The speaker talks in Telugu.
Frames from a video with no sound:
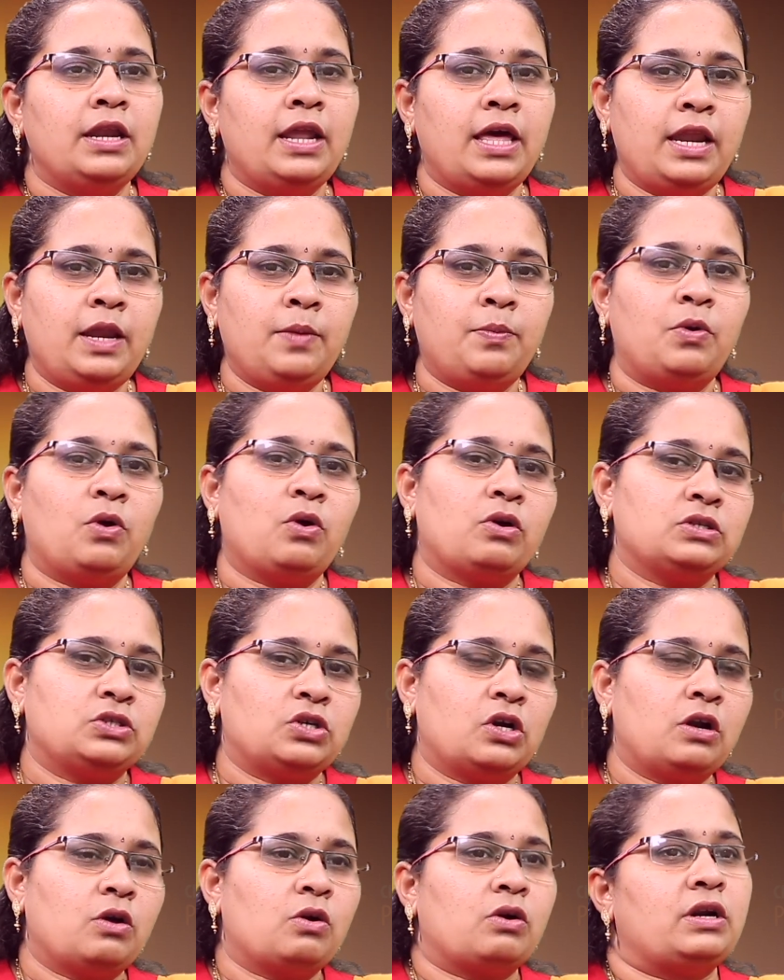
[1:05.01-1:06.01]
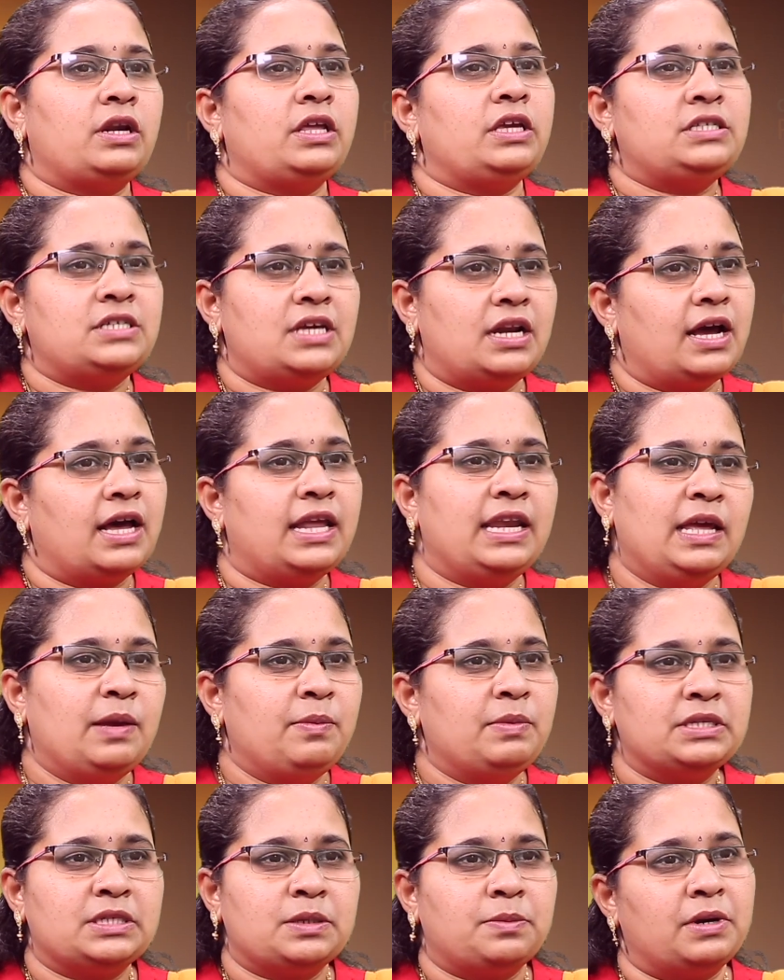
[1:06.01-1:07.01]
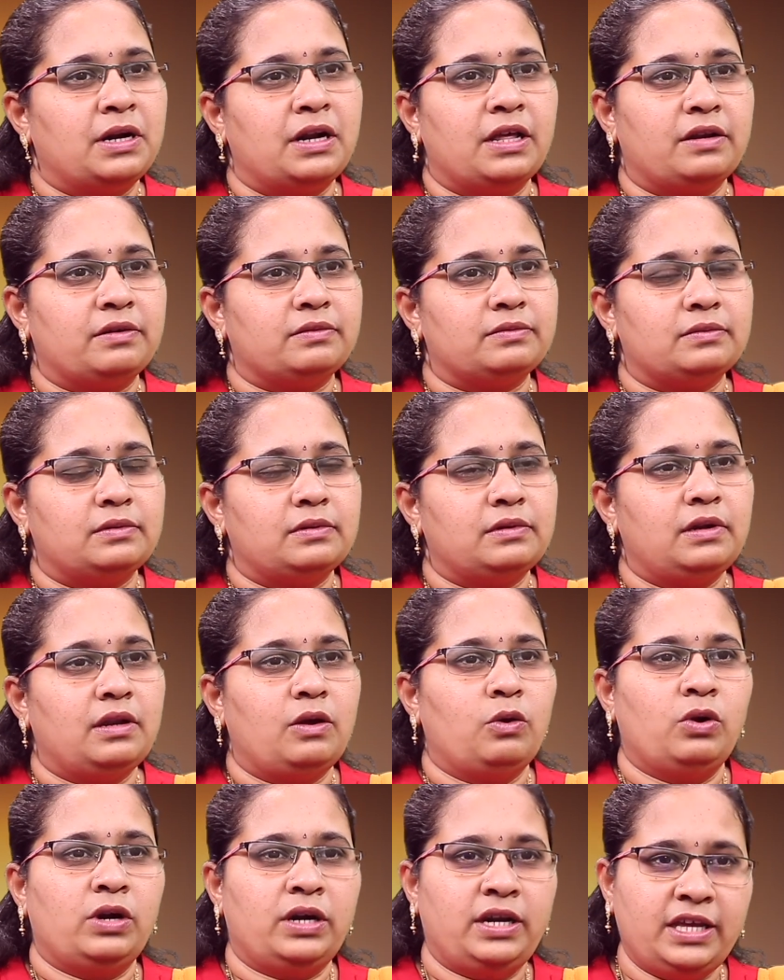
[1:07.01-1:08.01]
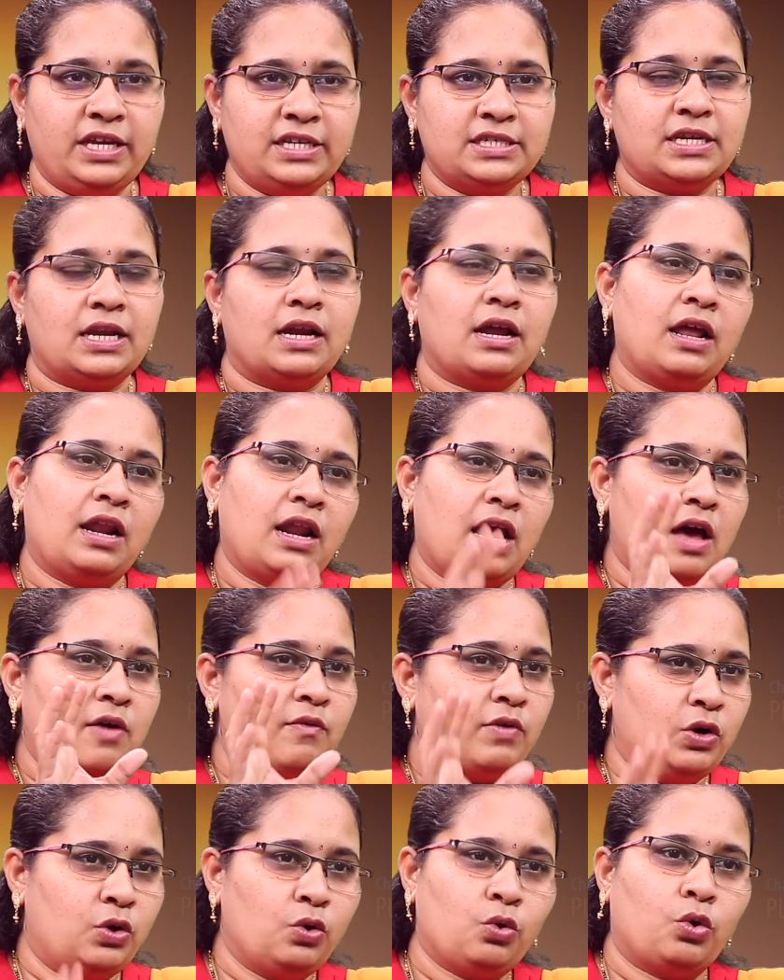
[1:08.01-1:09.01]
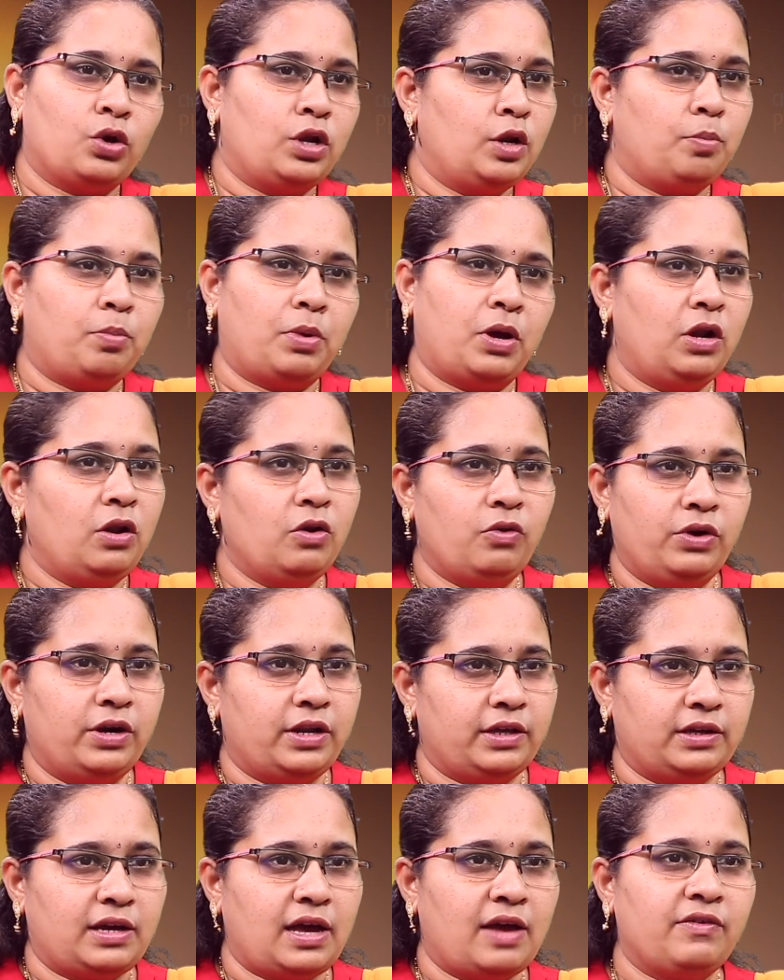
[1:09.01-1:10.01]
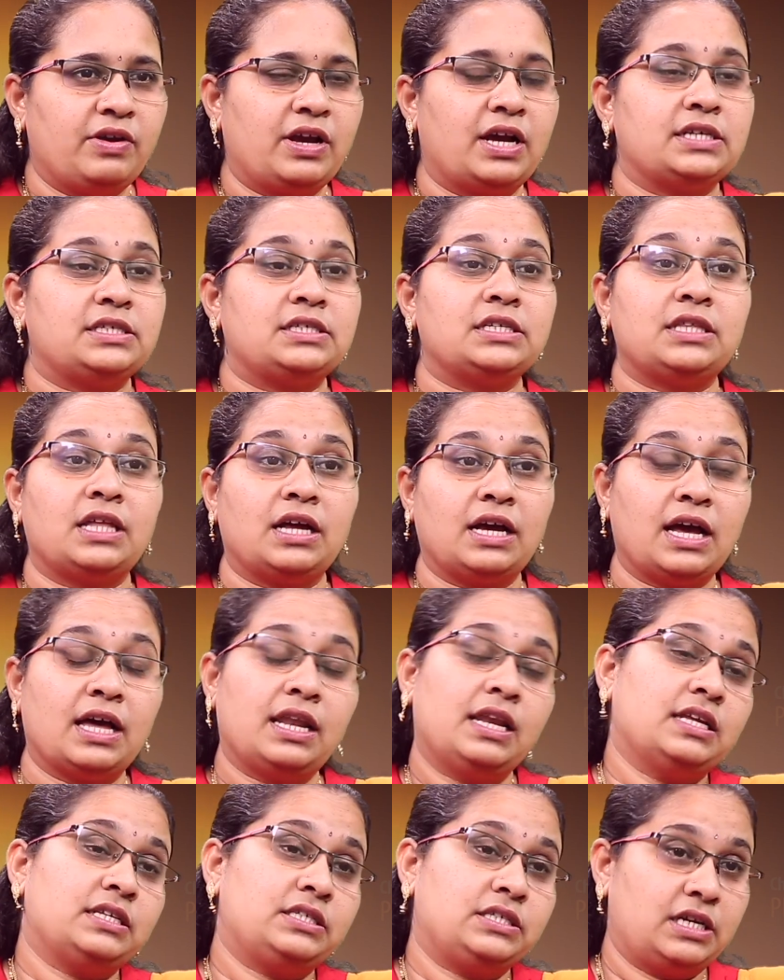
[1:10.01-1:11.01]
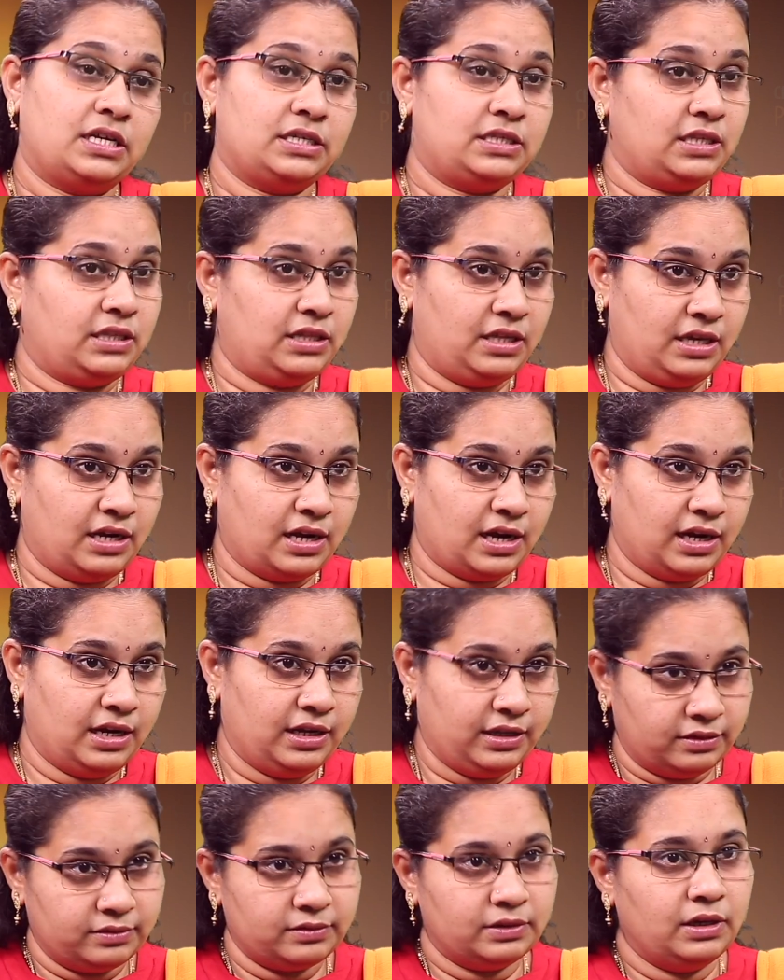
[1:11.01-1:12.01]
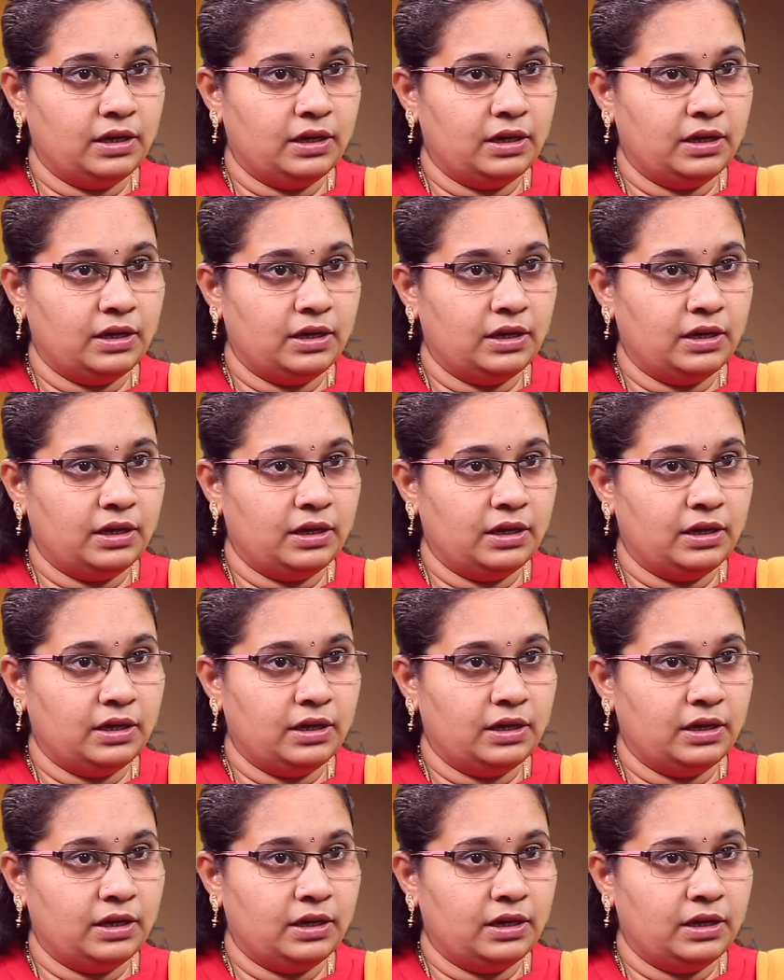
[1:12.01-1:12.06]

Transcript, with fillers: నేను ఇప్పుడు ఒక చోట ఒక టీచర్గా నియమించబడ్డాను ఒక టీచర్గా నా వంటూ కొన్ని పనులు ఉంటాయి అవి ఖచ్చితంగా నేను చేసి తీరాలి